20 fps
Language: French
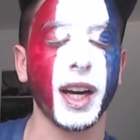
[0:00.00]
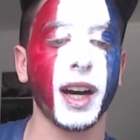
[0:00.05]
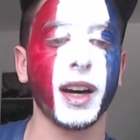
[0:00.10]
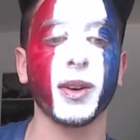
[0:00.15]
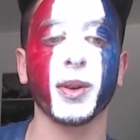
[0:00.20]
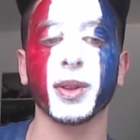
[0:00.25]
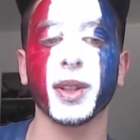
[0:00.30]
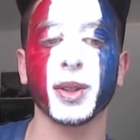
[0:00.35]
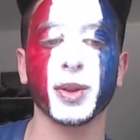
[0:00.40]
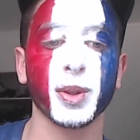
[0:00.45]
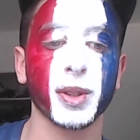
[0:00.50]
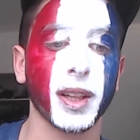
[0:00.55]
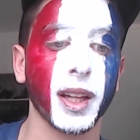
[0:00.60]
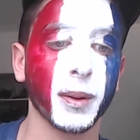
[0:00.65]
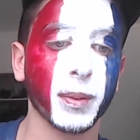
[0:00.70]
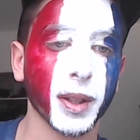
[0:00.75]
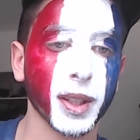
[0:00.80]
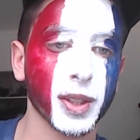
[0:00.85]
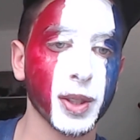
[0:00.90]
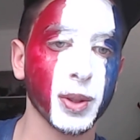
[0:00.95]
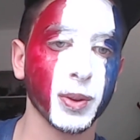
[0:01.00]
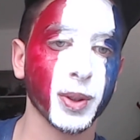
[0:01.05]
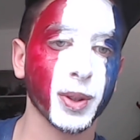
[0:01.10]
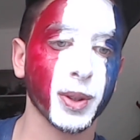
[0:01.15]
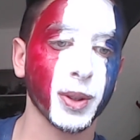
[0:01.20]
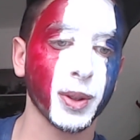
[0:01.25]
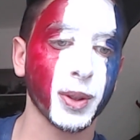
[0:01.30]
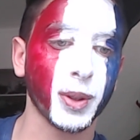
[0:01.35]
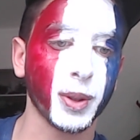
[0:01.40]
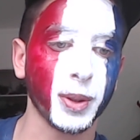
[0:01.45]
Alors on a juste l'impression
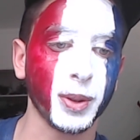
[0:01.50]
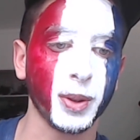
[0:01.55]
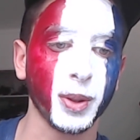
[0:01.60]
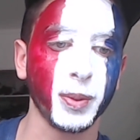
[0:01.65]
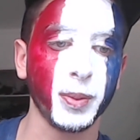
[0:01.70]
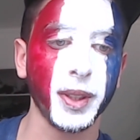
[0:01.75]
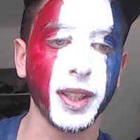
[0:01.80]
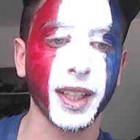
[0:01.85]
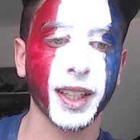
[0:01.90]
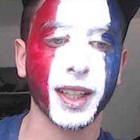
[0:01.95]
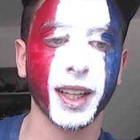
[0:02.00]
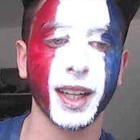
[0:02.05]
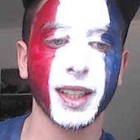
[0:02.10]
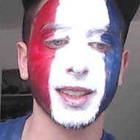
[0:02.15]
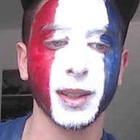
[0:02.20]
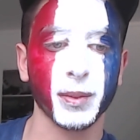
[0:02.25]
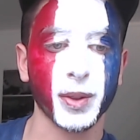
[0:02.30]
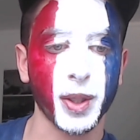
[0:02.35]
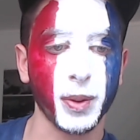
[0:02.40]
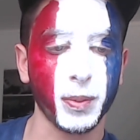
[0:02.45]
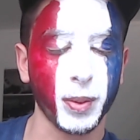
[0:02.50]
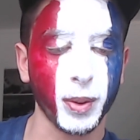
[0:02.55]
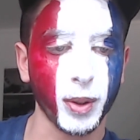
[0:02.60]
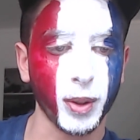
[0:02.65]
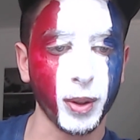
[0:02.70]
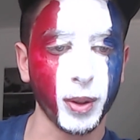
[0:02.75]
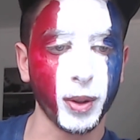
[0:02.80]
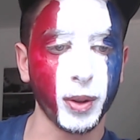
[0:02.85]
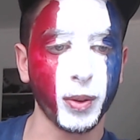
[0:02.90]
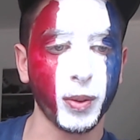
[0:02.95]
que le Dobby écrase un petit peu
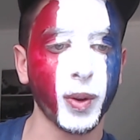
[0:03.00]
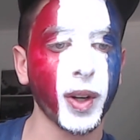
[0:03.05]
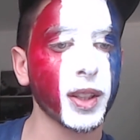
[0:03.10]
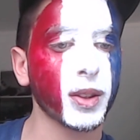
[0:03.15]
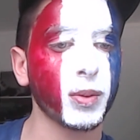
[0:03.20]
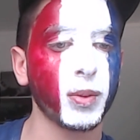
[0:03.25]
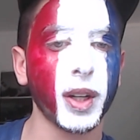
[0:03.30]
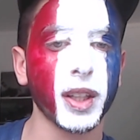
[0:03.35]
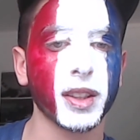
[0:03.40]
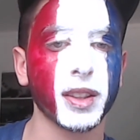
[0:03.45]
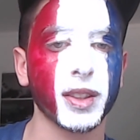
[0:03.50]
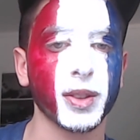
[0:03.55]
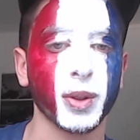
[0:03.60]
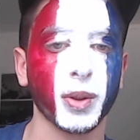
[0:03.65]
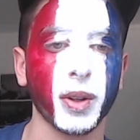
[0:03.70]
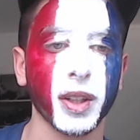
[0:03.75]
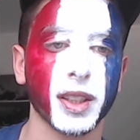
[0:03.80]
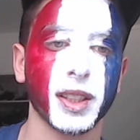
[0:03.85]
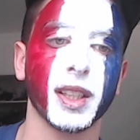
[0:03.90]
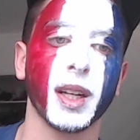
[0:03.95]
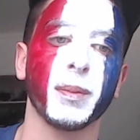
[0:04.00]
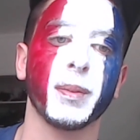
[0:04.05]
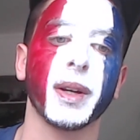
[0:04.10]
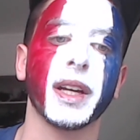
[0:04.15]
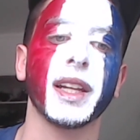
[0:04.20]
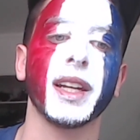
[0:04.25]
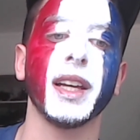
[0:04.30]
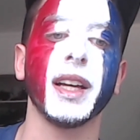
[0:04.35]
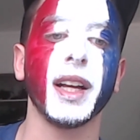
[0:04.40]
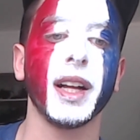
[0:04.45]
le Wat je crois qu'il
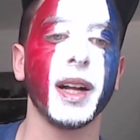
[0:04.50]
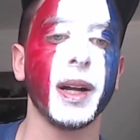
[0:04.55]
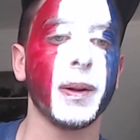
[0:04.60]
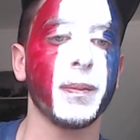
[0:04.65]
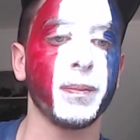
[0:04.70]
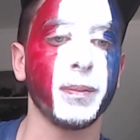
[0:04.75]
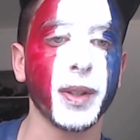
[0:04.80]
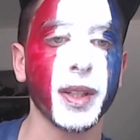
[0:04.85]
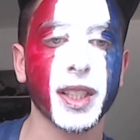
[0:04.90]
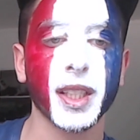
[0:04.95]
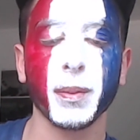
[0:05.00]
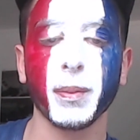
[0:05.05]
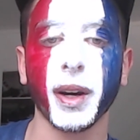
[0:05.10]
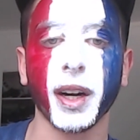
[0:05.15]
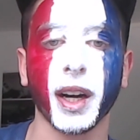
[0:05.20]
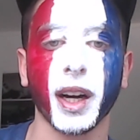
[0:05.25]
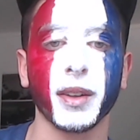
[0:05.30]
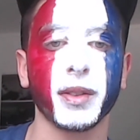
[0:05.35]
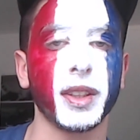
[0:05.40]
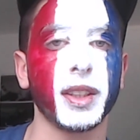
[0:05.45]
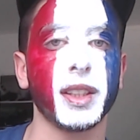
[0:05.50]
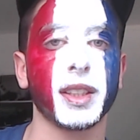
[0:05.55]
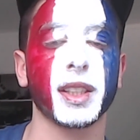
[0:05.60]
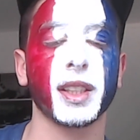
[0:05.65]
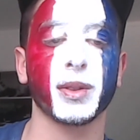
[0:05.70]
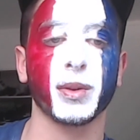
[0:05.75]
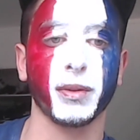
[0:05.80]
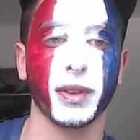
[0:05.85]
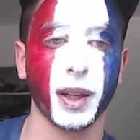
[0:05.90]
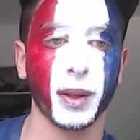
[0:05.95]
s'appelle. Mais c'est pas grave, les dessins
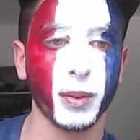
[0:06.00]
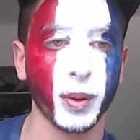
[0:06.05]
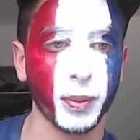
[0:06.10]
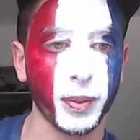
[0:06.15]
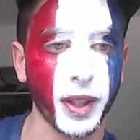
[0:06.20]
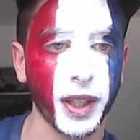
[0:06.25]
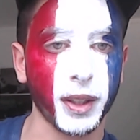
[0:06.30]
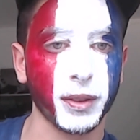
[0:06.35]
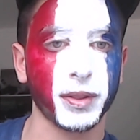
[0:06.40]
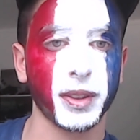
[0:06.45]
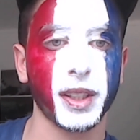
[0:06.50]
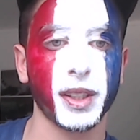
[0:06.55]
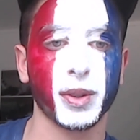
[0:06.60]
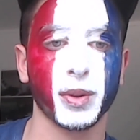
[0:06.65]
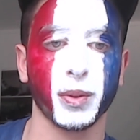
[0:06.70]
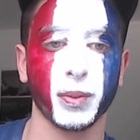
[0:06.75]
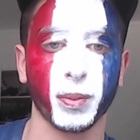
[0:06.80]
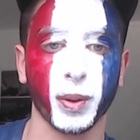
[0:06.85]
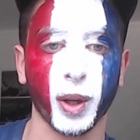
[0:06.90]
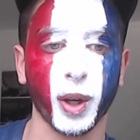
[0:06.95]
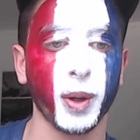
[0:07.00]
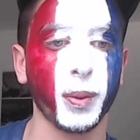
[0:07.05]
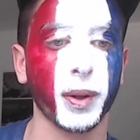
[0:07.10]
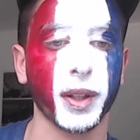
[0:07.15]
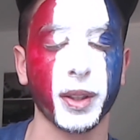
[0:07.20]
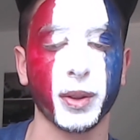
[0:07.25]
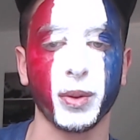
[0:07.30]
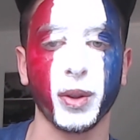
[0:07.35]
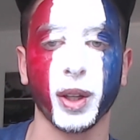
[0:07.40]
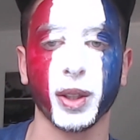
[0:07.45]
sont vraiment bien faits, sont propres,
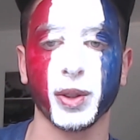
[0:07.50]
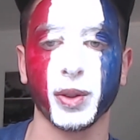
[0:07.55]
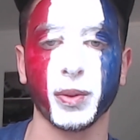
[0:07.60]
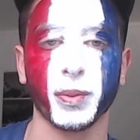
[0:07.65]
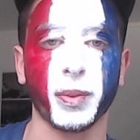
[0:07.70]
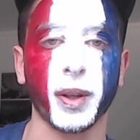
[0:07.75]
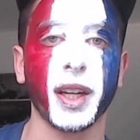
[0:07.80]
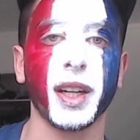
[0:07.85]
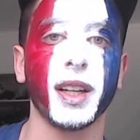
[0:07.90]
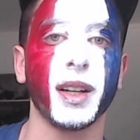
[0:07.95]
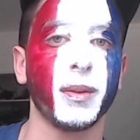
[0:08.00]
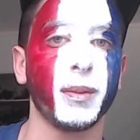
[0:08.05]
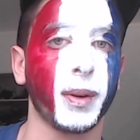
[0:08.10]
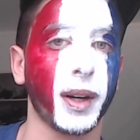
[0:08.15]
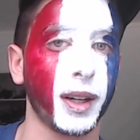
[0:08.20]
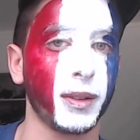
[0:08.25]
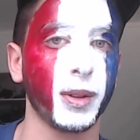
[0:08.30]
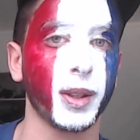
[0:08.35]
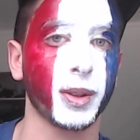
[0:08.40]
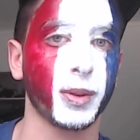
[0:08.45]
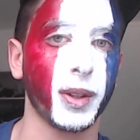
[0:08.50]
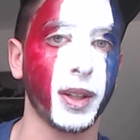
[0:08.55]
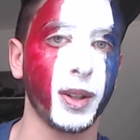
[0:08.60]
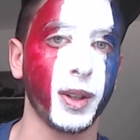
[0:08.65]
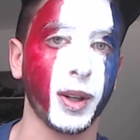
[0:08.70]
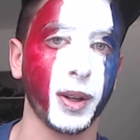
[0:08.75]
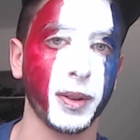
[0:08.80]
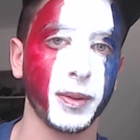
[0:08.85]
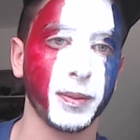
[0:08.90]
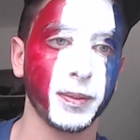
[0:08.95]
les couleurs sont belles, bravo à toi
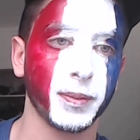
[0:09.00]
alors.